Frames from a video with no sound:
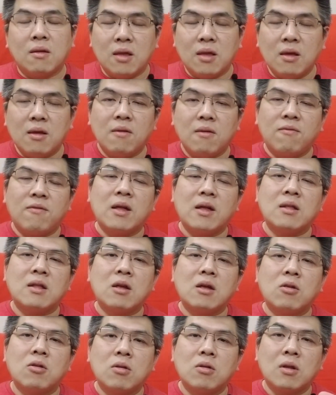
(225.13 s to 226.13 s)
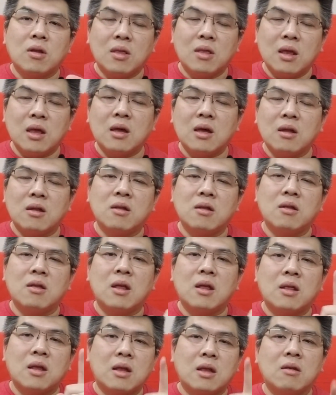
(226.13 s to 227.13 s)
一放上去的第一个时
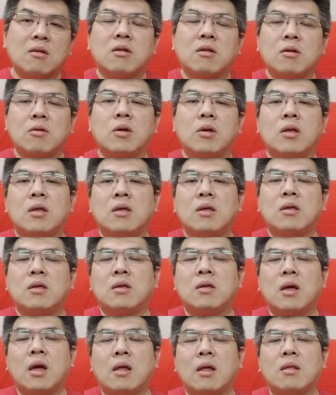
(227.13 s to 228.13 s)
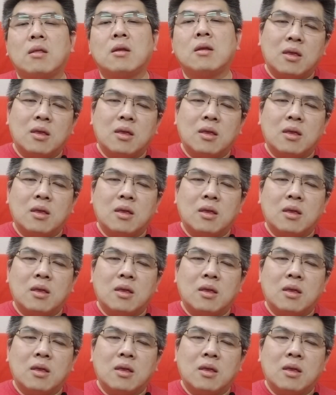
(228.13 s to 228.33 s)
间，它就收一次钱，